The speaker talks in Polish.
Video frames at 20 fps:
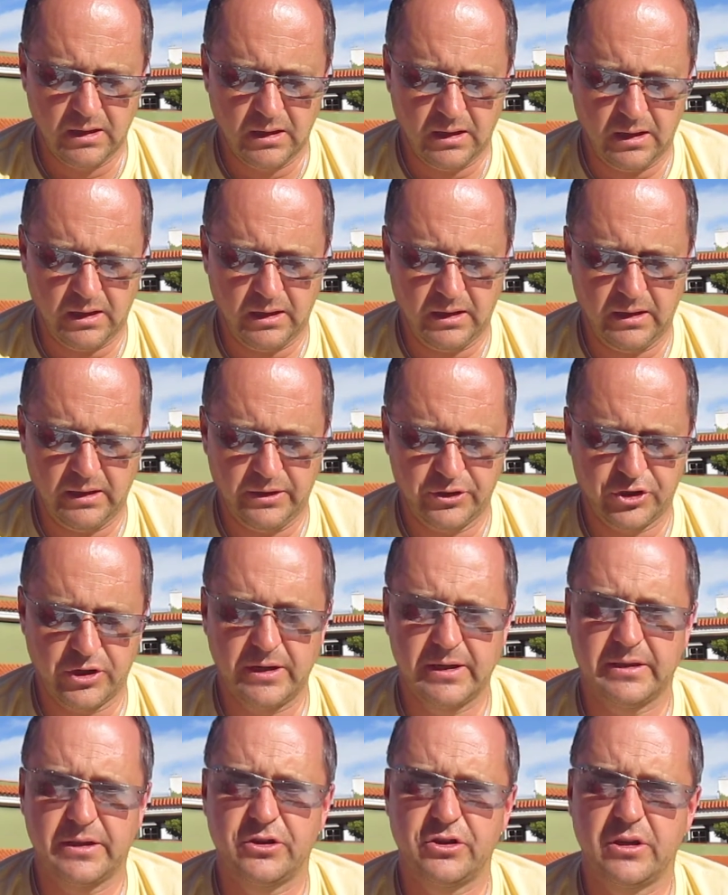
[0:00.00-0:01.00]
E, jeżeli
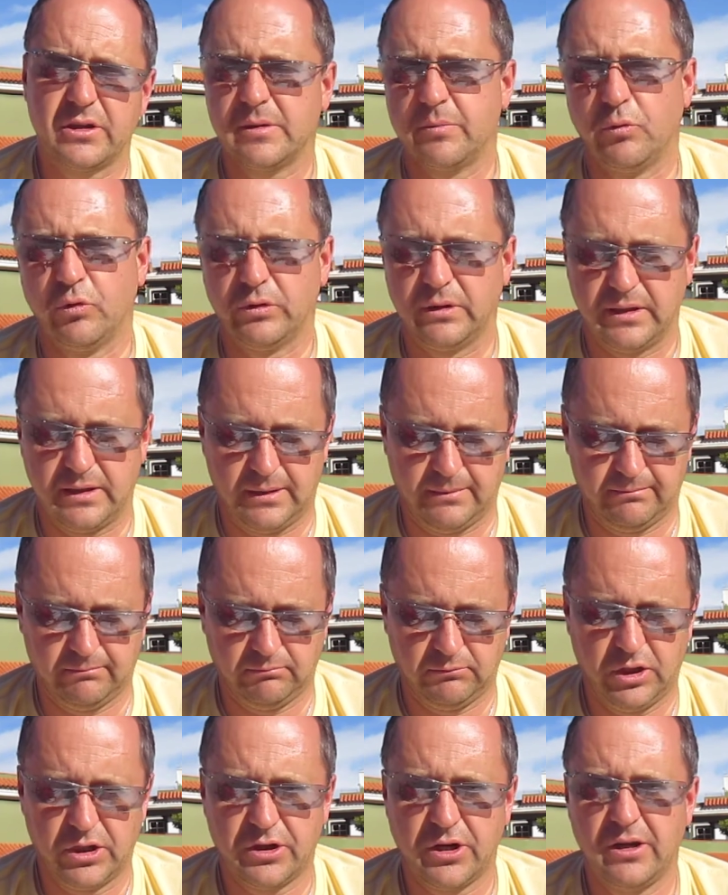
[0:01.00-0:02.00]
jesteście smutni,
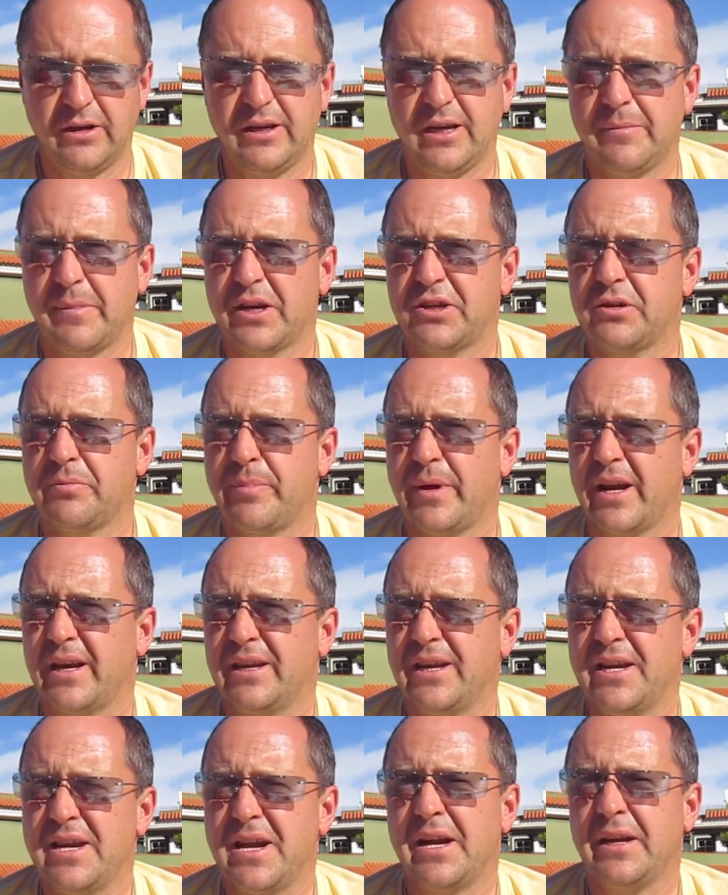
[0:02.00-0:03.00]
jeżeli nie macie
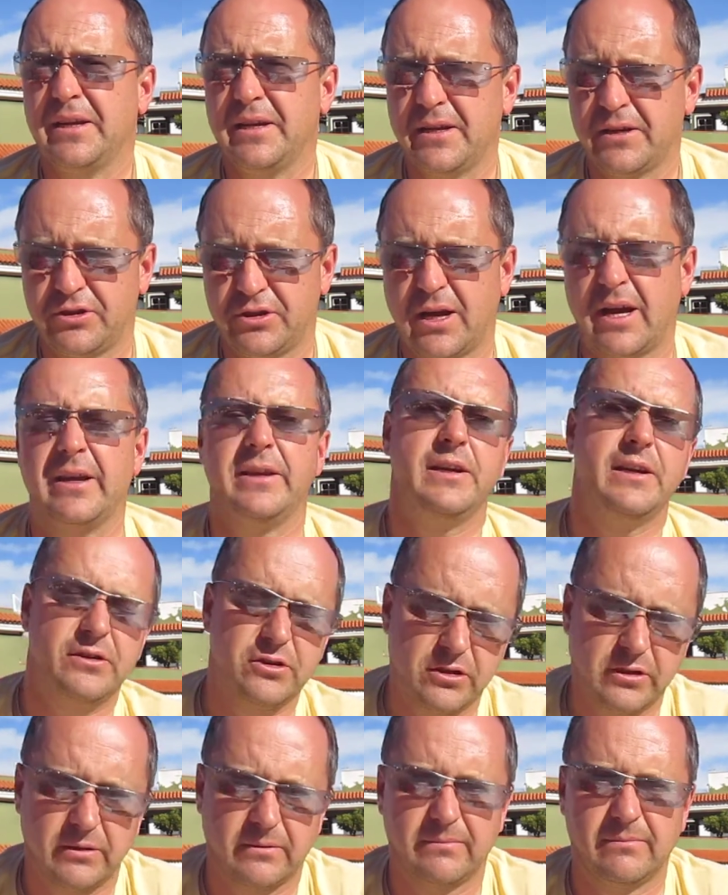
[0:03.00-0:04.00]
pragnienia jeść, a
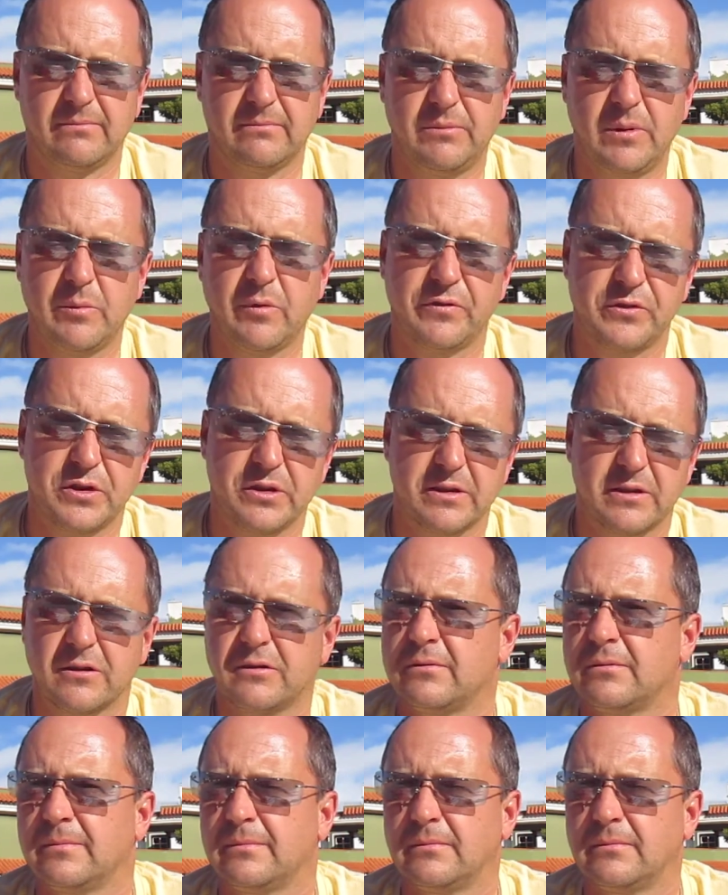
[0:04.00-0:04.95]
jecie mimo wszystko,